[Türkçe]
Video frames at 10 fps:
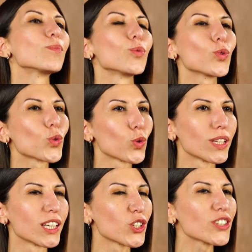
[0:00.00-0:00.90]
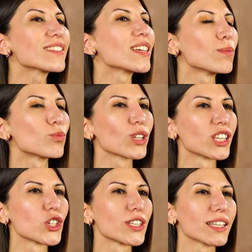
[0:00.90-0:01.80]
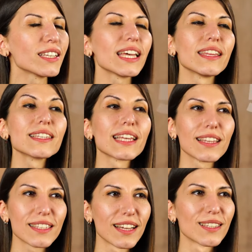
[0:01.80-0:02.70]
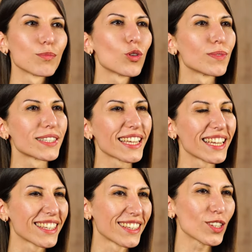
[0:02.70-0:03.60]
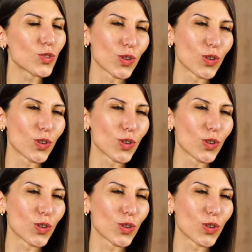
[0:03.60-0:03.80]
Büyük ürünler için tambur genişliğinin en az 50 santim olması gerektiğini de